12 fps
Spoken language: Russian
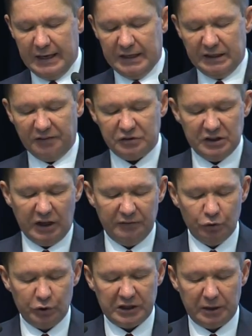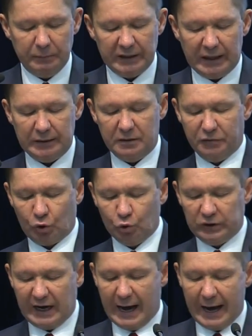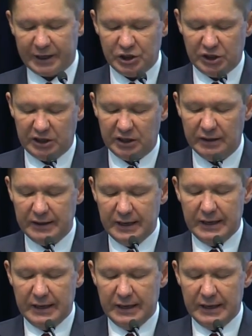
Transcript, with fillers: Нефтеналивной терминал Воркута Арктики –